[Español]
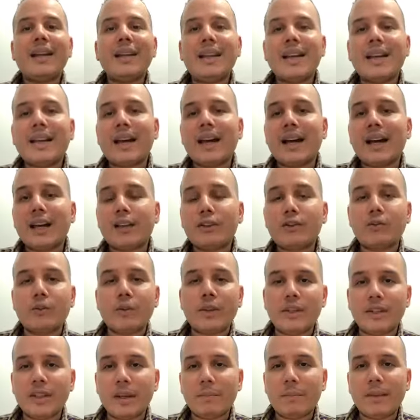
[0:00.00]
declara su
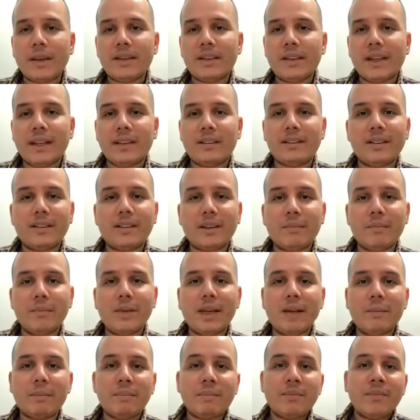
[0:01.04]
independencia
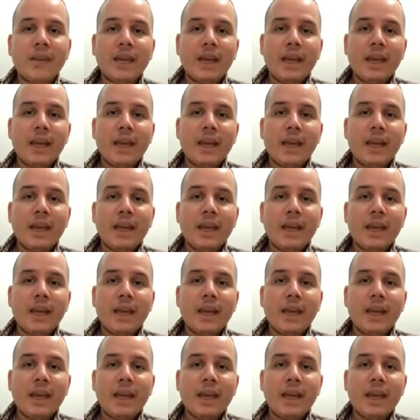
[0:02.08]
también.